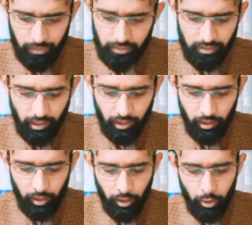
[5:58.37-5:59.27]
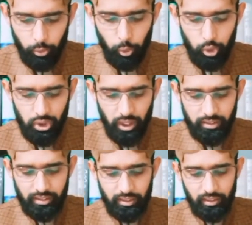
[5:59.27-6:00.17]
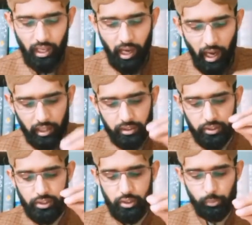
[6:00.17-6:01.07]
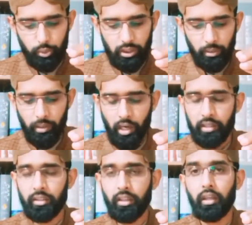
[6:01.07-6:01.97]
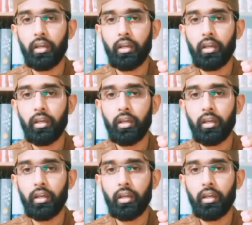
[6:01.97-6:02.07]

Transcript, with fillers: किसका जो शख्स नाहक किसी मुसलमान के